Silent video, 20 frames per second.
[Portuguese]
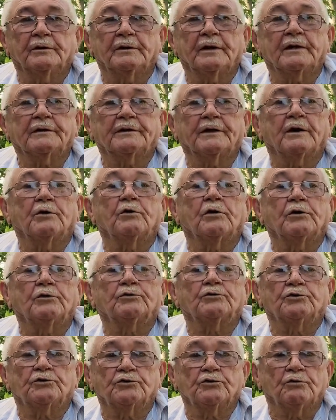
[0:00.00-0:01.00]
e até agora
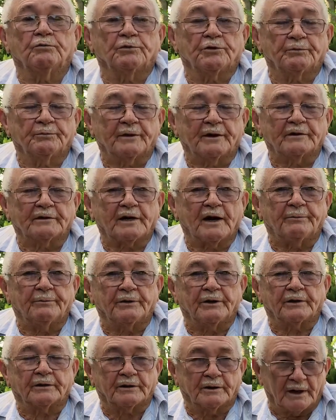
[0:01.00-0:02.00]
não descobriu
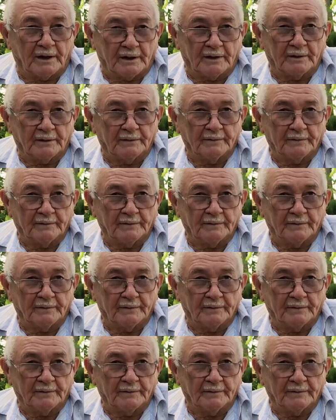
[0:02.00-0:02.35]
medicamento, né?